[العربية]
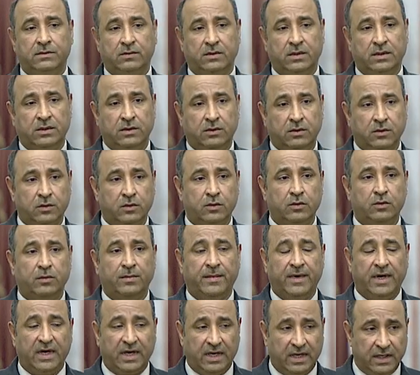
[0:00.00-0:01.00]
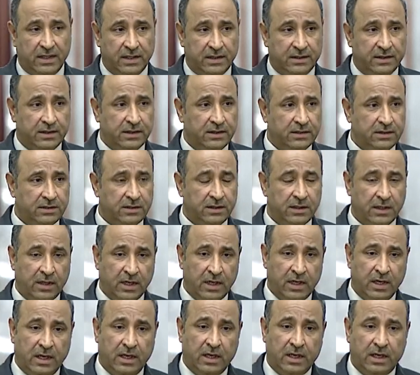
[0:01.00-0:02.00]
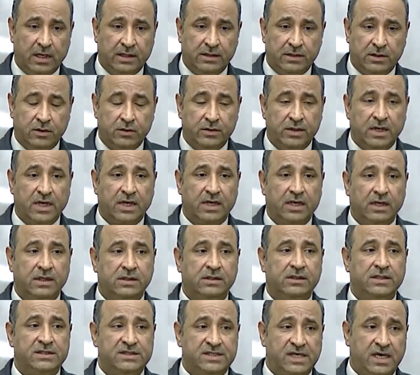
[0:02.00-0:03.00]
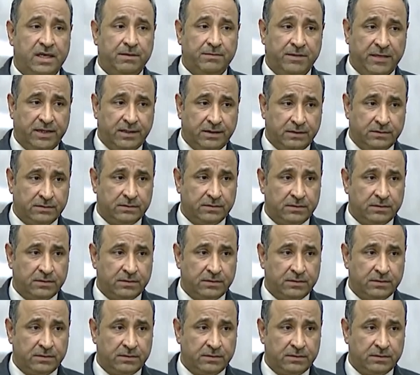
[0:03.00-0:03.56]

والحكومة أعلنت أن هناك التزاما